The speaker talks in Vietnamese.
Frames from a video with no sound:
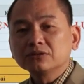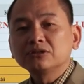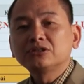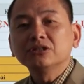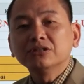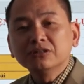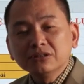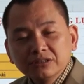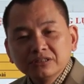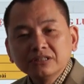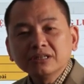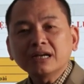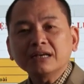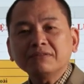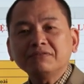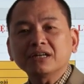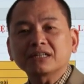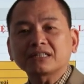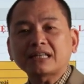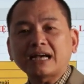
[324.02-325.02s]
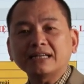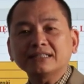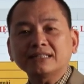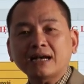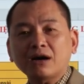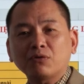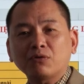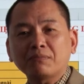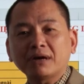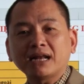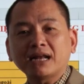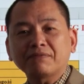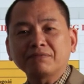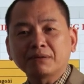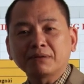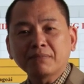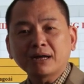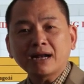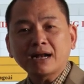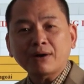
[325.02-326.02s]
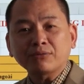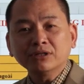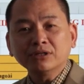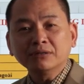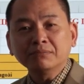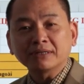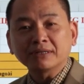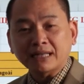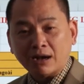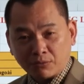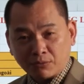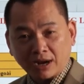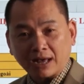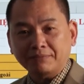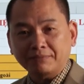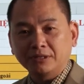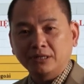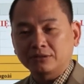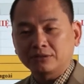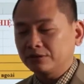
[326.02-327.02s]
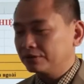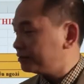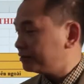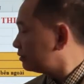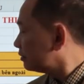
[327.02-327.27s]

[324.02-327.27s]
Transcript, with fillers: Trừ những cái việc tại sao mày làm việc mất đạo đức mà tao không làm được thôi